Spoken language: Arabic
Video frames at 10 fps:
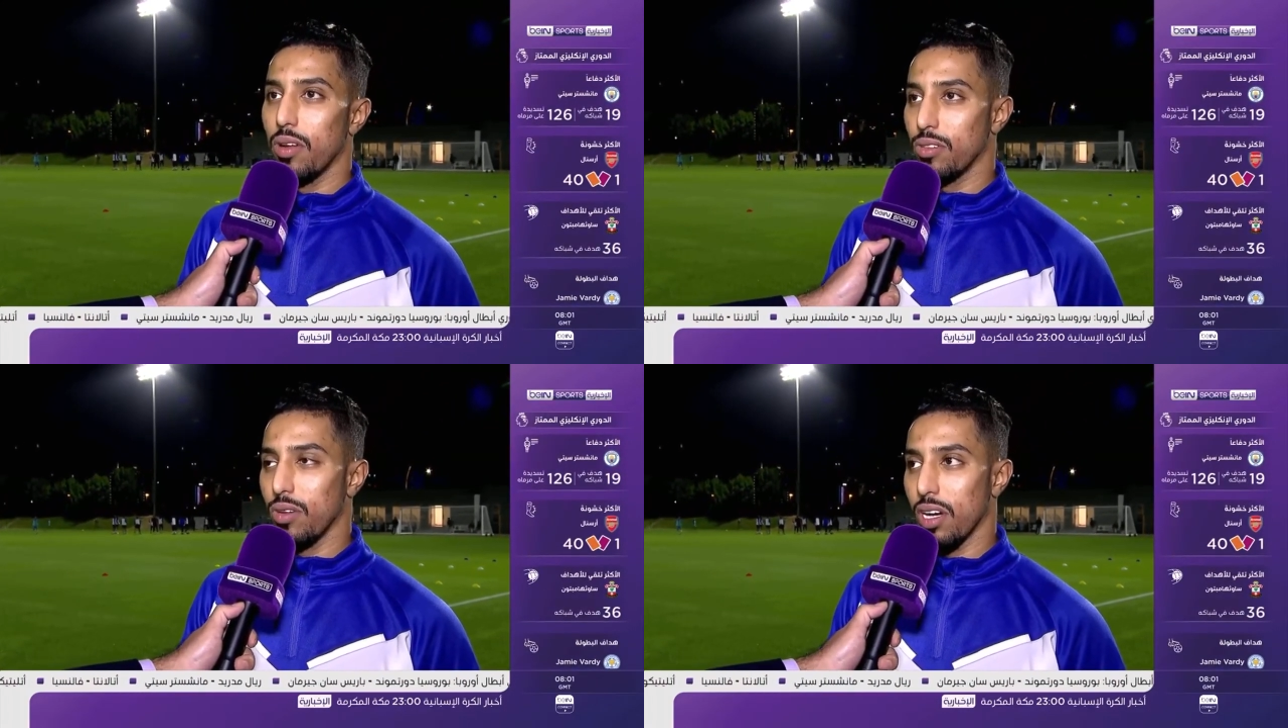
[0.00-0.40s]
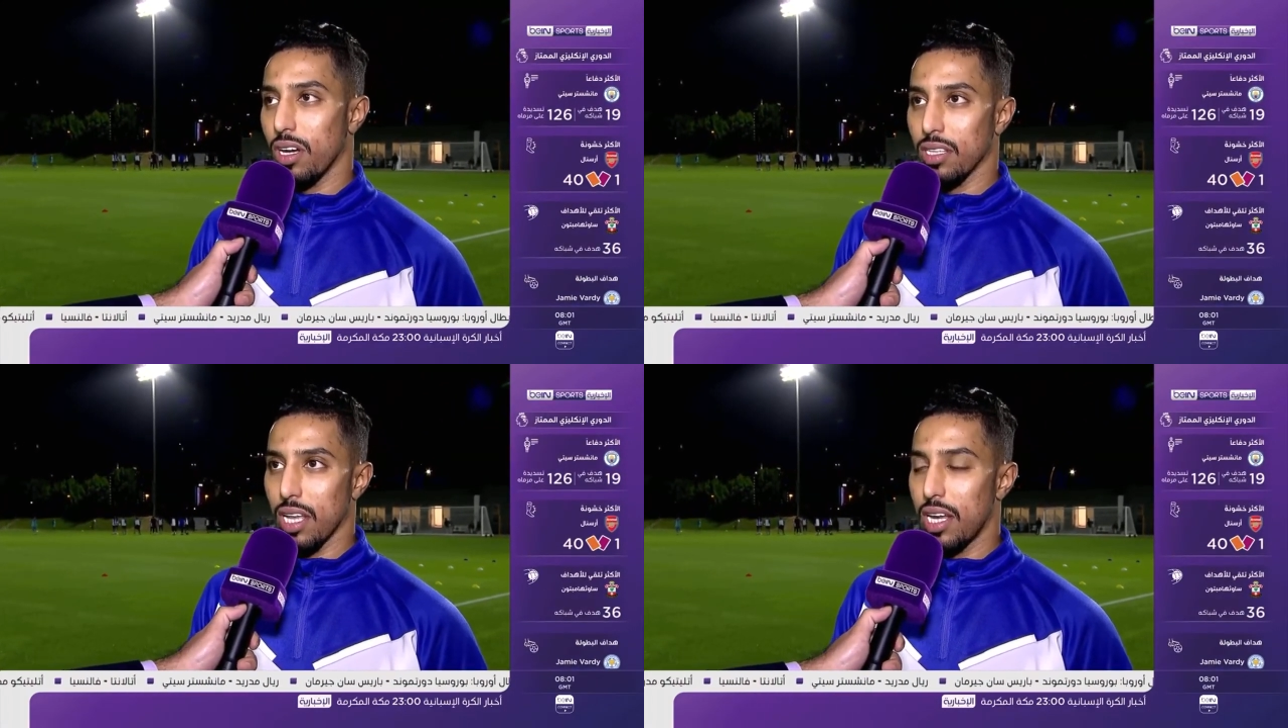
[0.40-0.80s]
خطوه
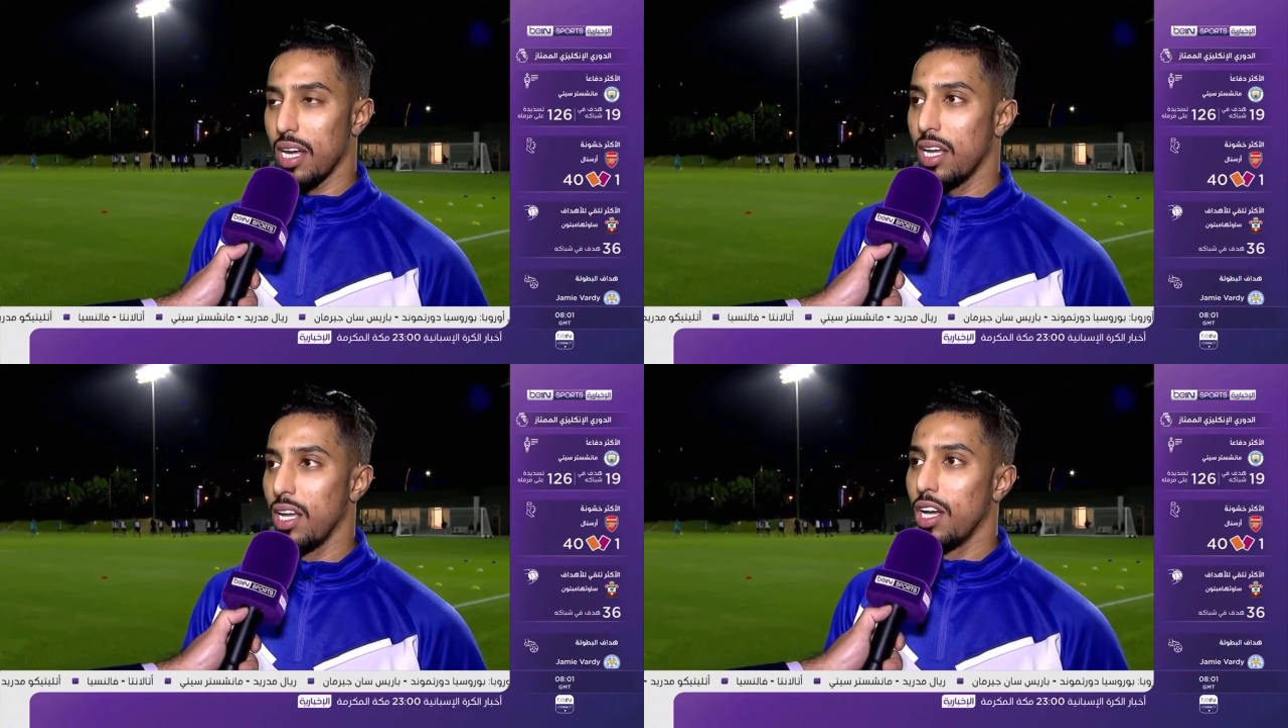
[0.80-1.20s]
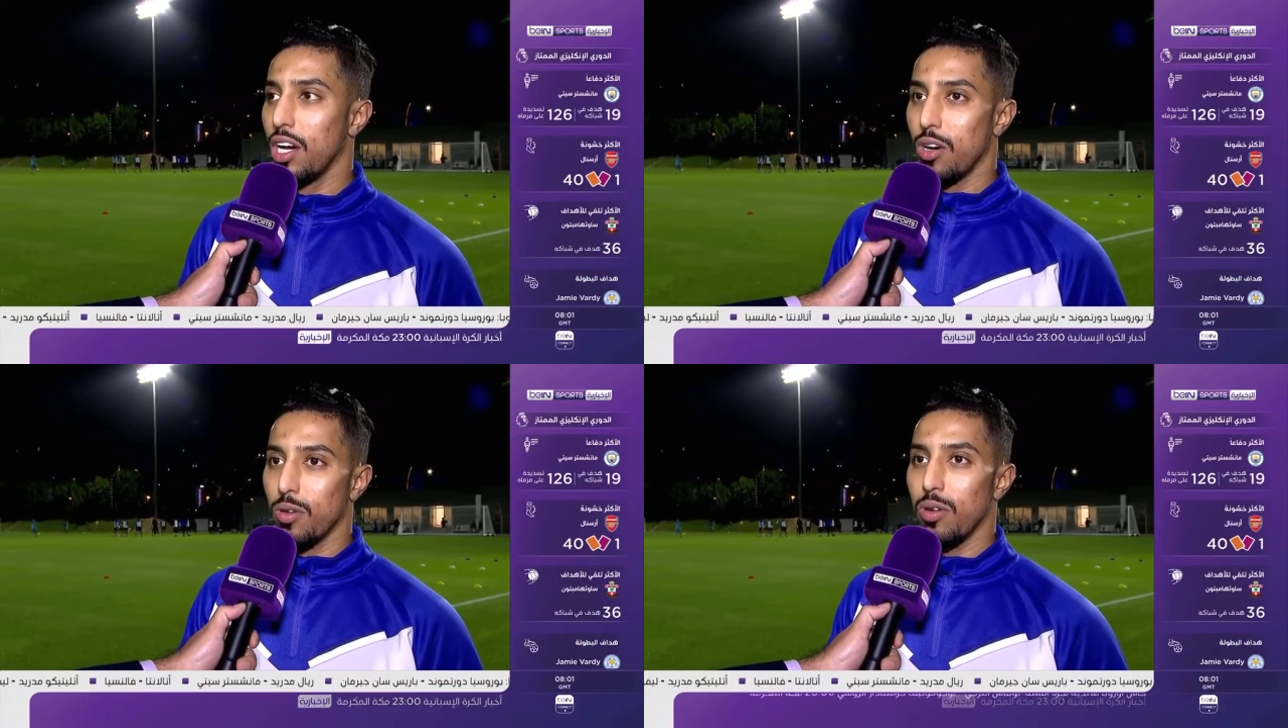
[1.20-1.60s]
خطيناها
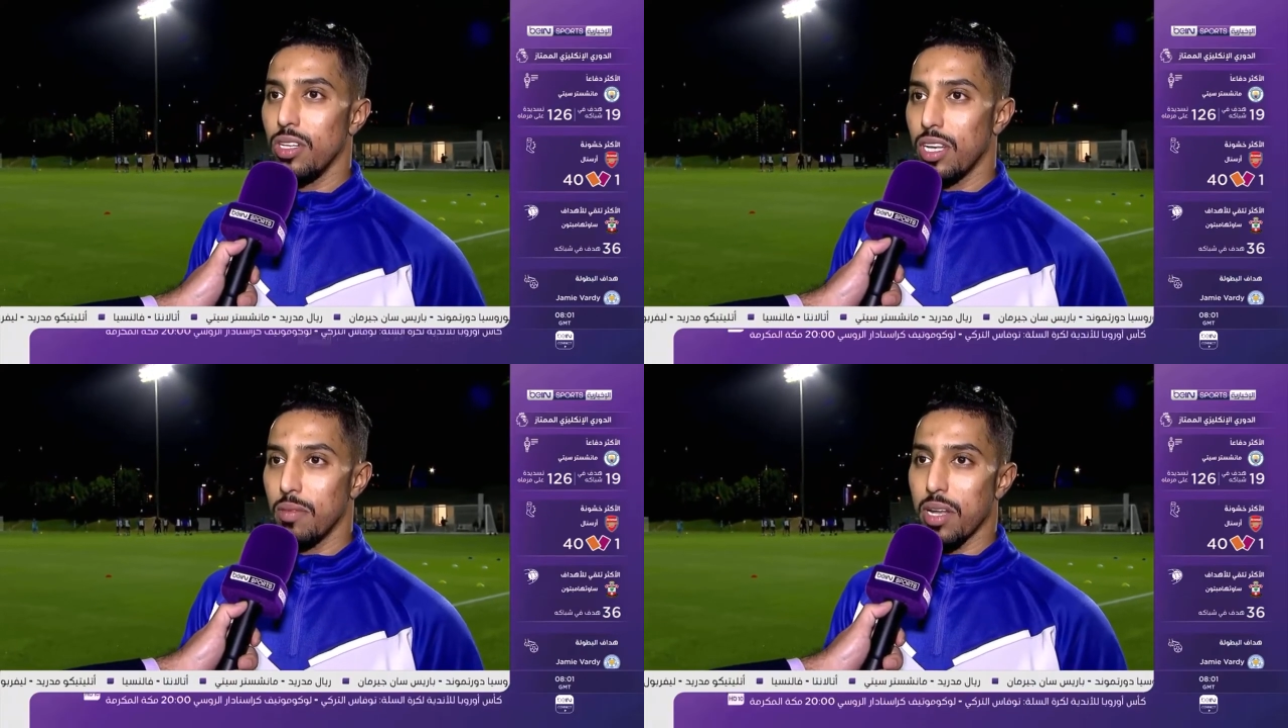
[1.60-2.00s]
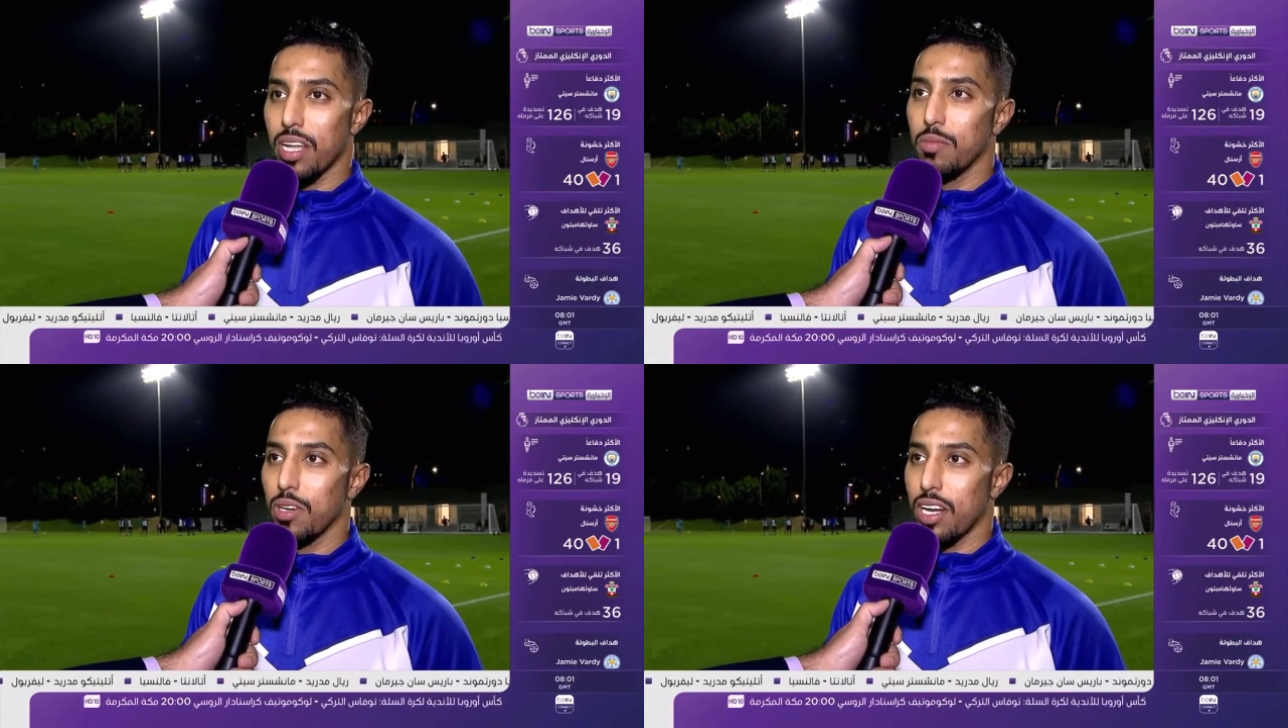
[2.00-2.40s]
وعندنا مباراه
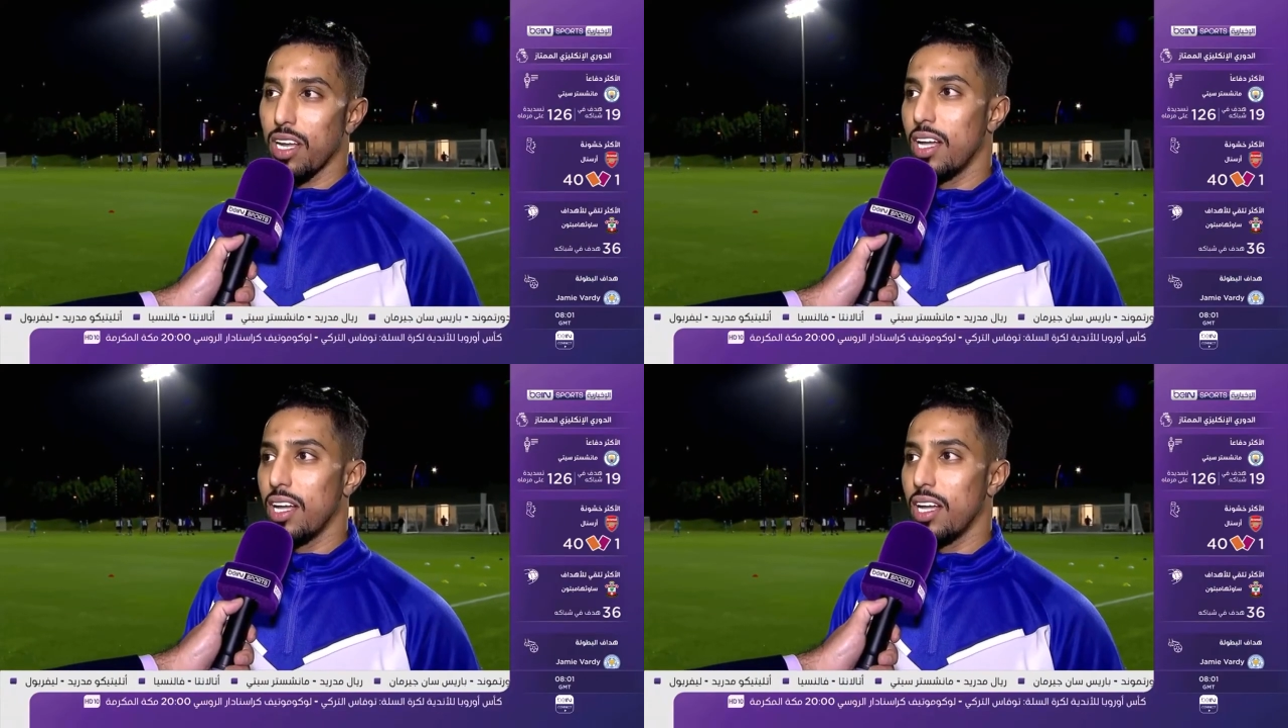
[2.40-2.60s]
بكره